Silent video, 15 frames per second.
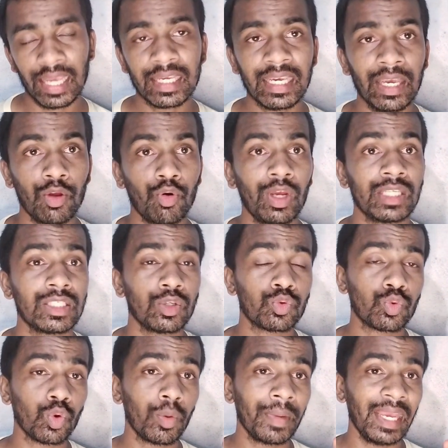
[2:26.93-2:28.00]
এগিয়ে রয়েছে
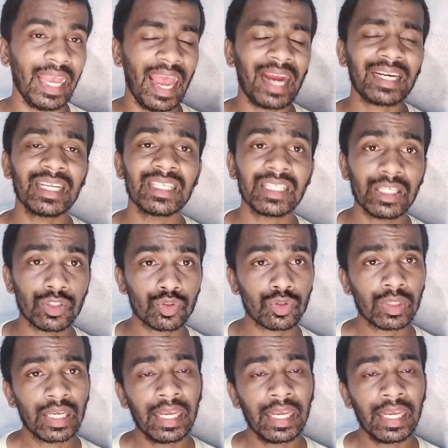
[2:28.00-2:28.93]
তবে একটা জিনিস